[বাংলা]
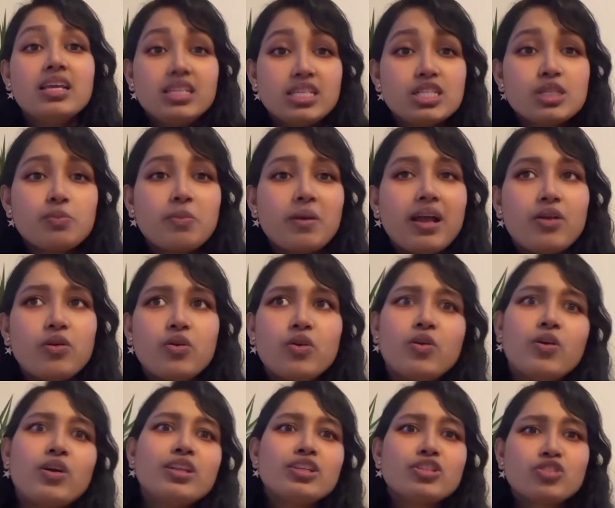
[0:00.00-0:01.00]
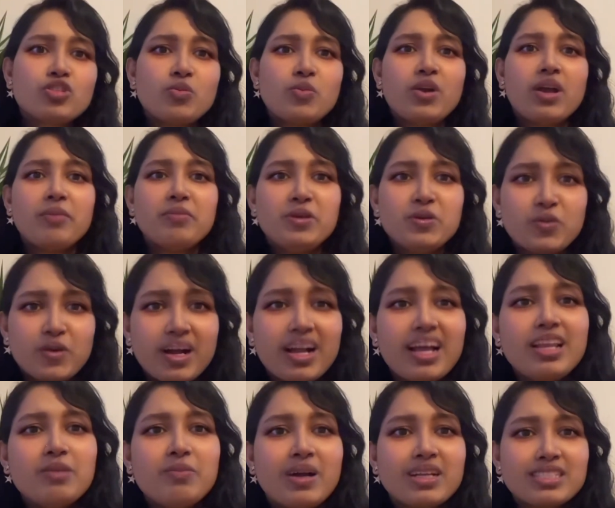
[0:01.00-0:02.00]
ইন্সপায়ার হয়ে অনেক সময় আমি
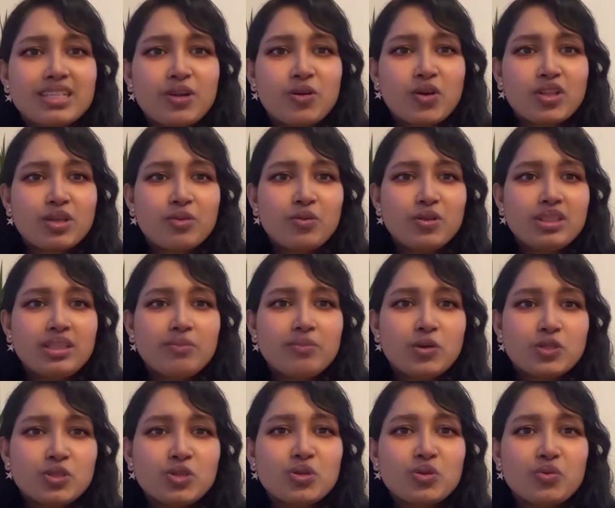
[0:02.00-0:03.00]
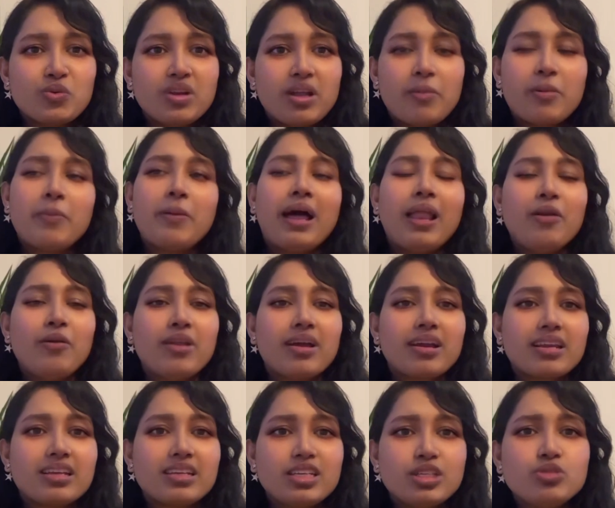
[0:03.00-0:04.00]
নোয়াখালীর ভাষায় কথা বলতে পছন্দ করি আমার ভালো
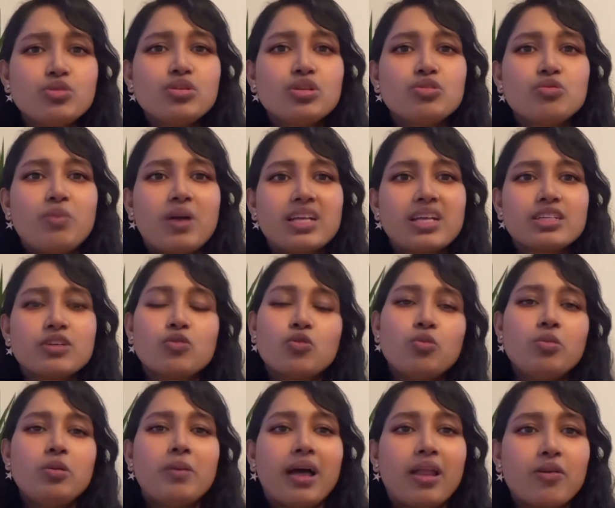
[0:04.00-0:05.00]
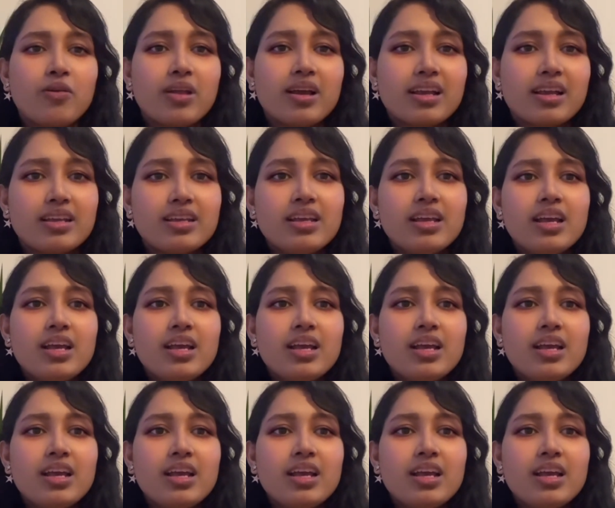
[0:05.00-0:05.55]
লাগে কিছু কিছু ভাষা খুবই ভালো লাগে